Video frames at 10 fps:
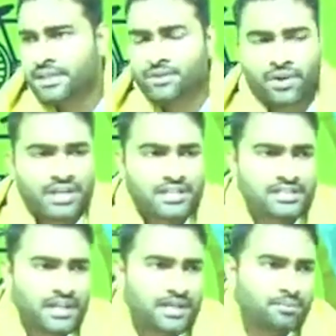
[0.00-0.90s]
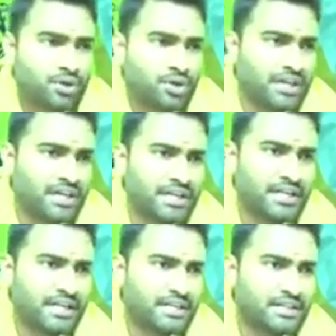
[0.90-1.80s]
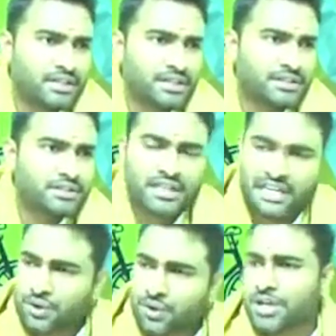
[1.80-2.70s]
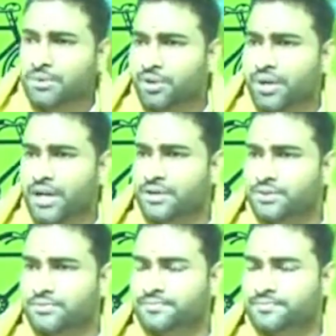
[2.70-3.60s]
ఈ వైఎస్ జగన్మోహన్ రెడ్డి సైకో అయిపోయాడు